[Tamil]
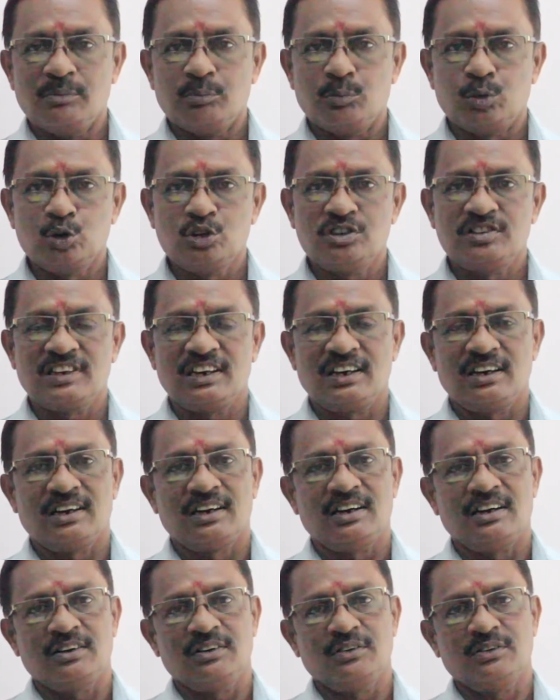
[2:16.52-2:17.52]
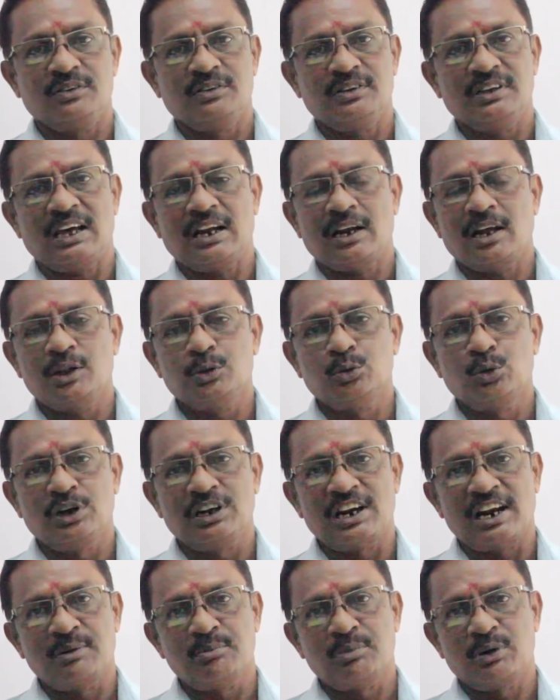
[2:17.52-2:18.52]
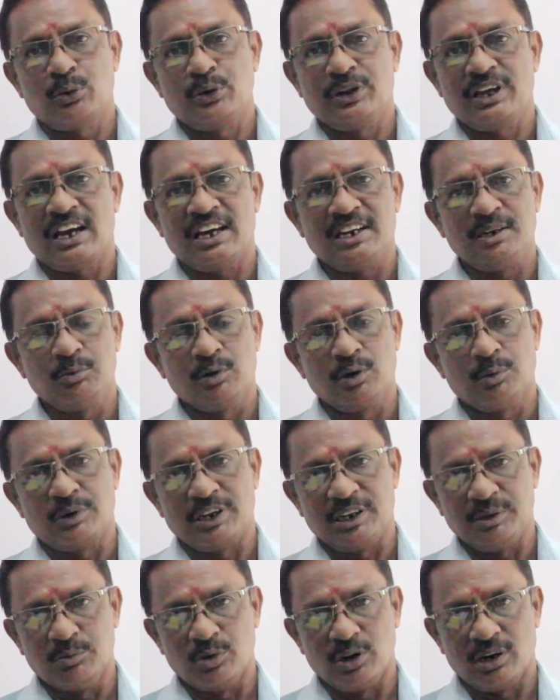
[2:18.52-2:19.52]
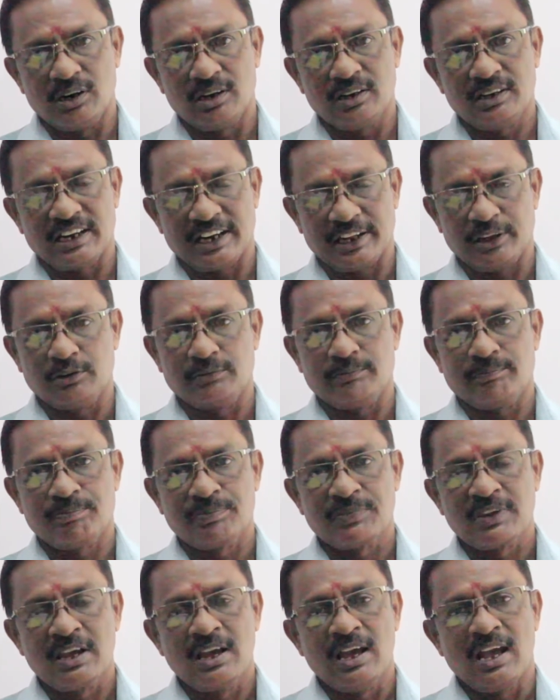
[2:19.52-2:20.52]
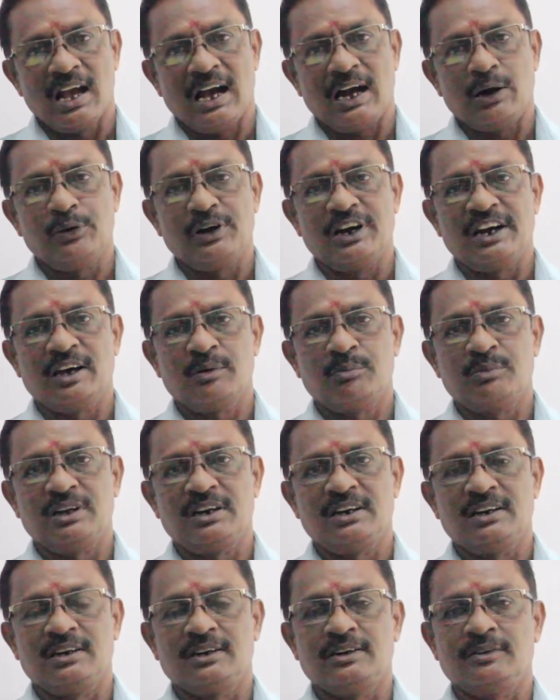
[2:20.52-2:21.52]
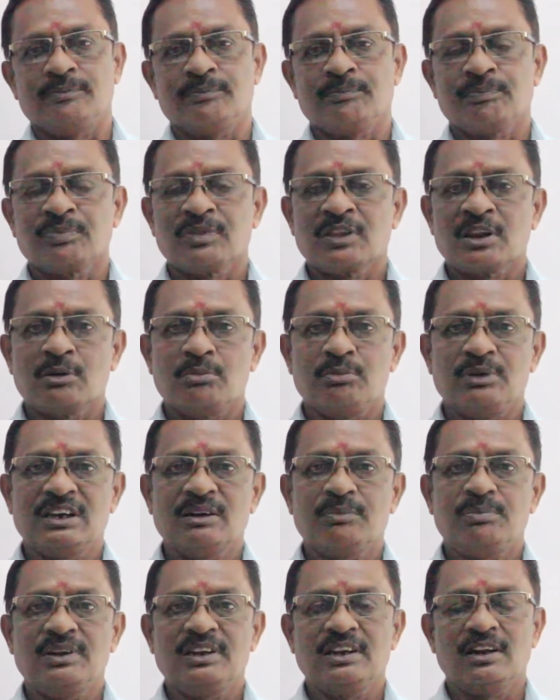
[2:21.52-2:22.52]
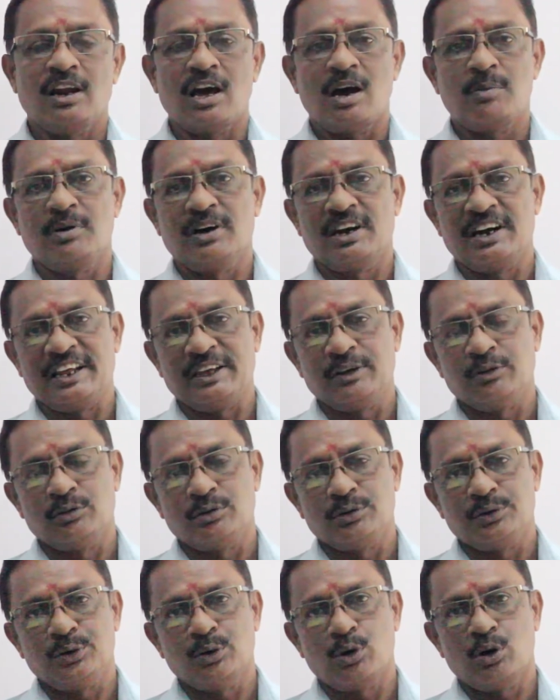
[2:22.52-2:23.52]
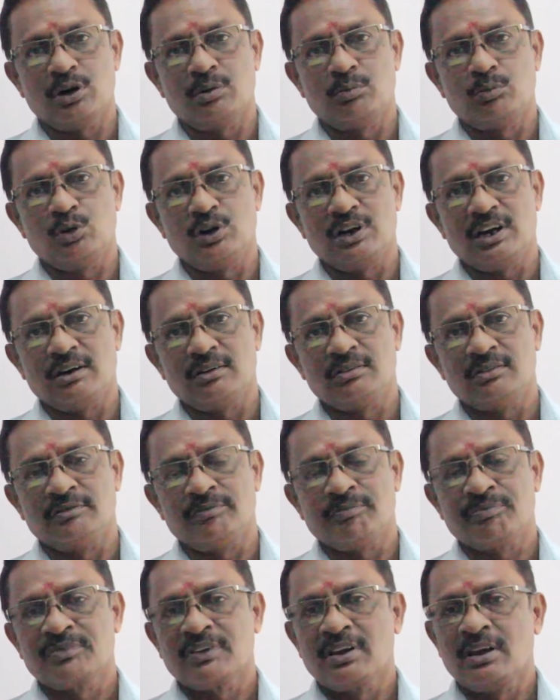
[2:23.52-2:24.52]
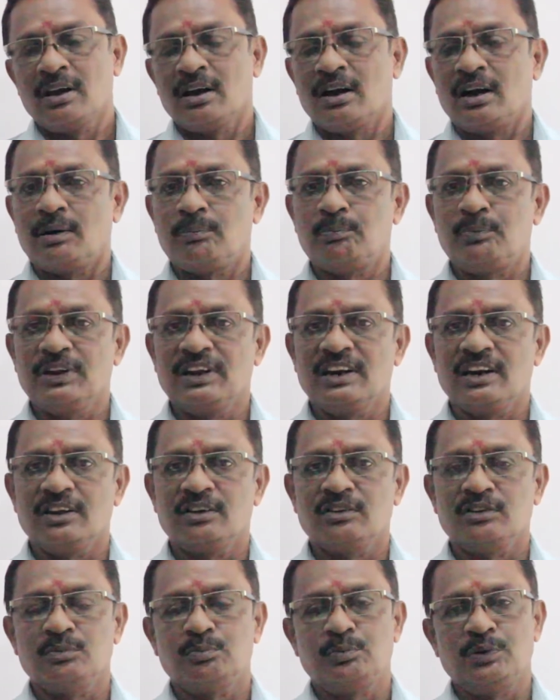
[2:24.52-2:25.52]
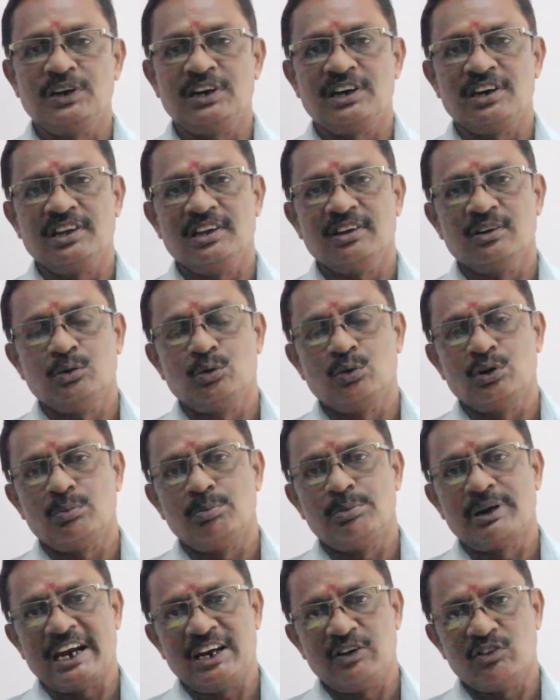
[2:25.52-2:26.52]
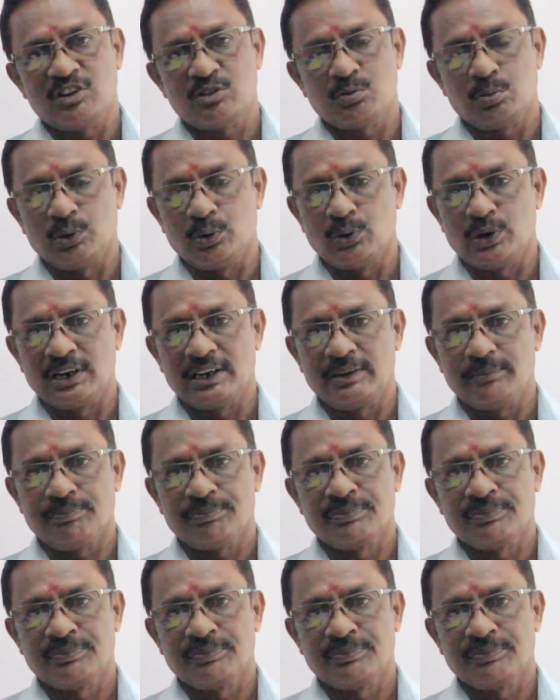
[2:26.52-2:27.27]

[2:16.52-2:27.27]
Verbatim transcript: புதுசாக யாராவது ஒரு நண்பருடைய அறிமுகம் அறிமுகம் கிடைக்கும் அவர் என்ன மிகப்பெரிய லாபம் கிடைக்கும் யோகம் உண்டாகும் அப்படி கிடைக்கும் இப்படி கிடைக்கும்னு உங்கள் பிரெயின் வாஷ் பண்ணுவாங்க